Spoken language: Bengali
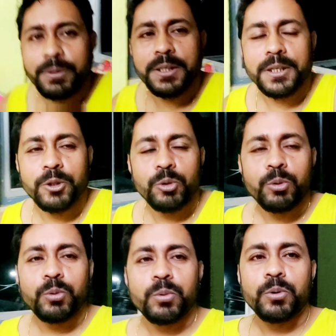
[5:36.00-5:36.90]
বাজে কিন্তু
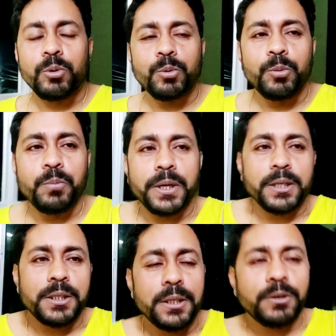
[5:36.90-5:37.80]
খুব ঘুম পেয়ে
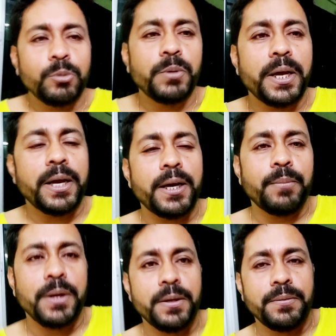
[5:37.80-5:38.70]
গেছে খুব টায়ার্ড
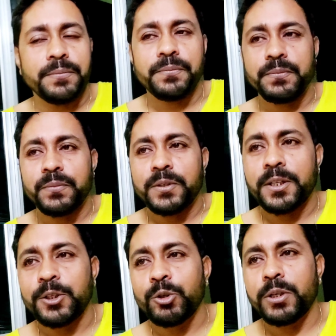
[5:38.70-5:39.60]
আমরা
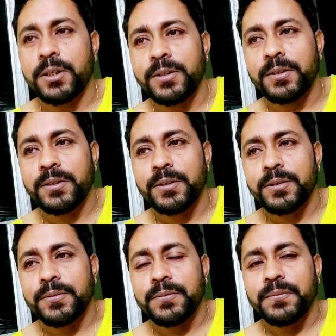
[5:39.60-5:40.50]
তিনজনেই
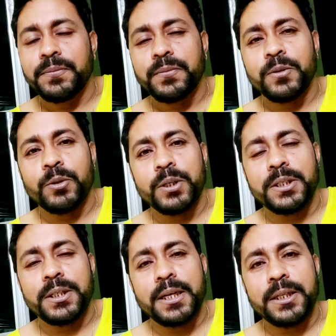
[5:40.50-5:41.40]
তো
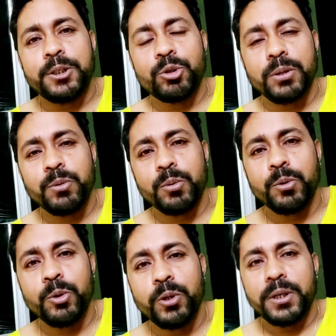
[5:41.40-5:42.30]
আজকে তাড়াতাড়ি শুয়ে পড়ব
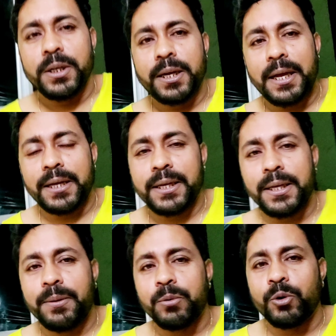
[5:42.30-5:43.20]
কালকে
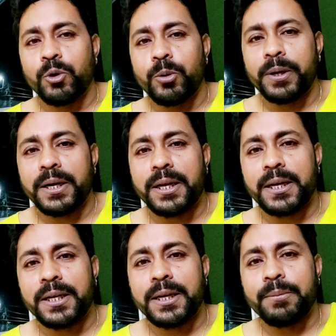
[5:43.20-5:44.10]
মঙ্গলবার
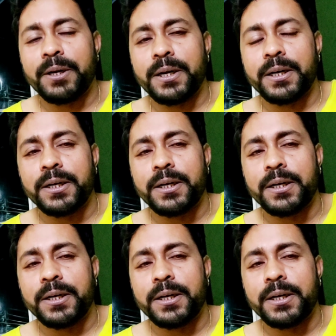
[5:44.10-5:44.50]
কালকে আবার